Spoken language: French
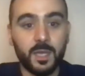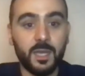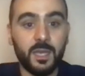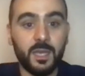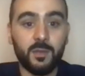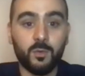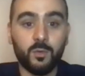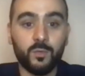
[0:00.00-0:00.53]

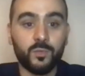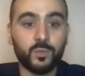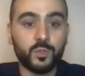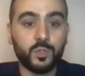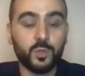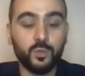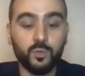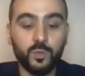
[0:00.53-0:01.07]
Et on
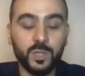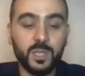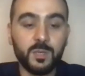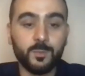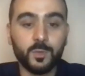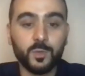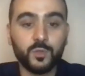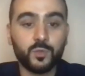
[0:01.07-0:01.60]
fonctionne
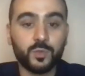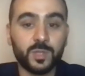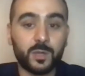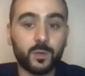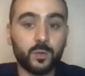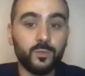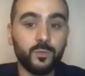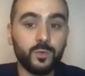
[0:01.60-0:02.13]
uniquement sur des
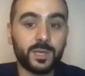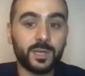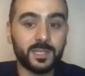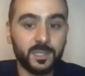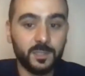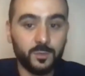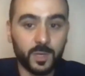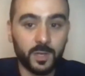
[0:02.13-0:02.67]
revenus
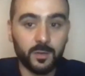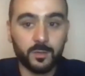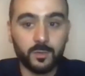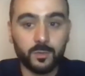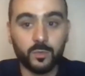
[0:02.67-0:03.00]
résiduels.